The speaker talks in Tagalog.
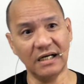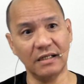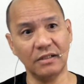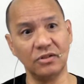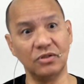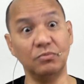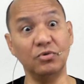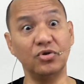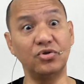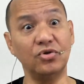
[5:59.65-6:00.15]

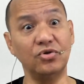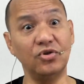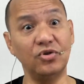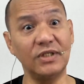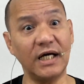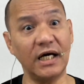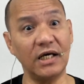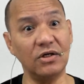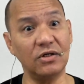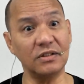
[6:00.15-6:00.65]
Sumusunod
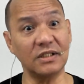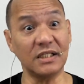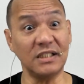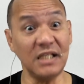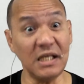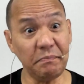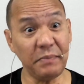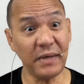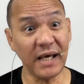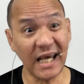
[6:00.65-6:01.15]
kayo sa
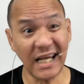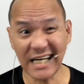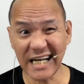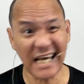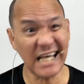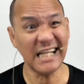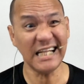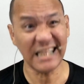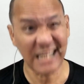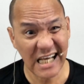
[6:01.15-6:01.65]
CPA na
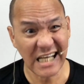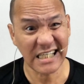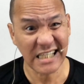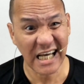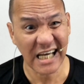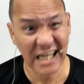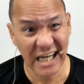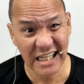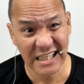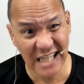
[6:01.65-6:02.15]
hindi
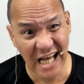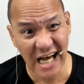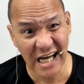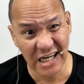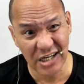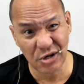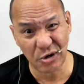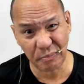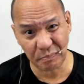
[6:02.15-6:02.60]
sekretaryo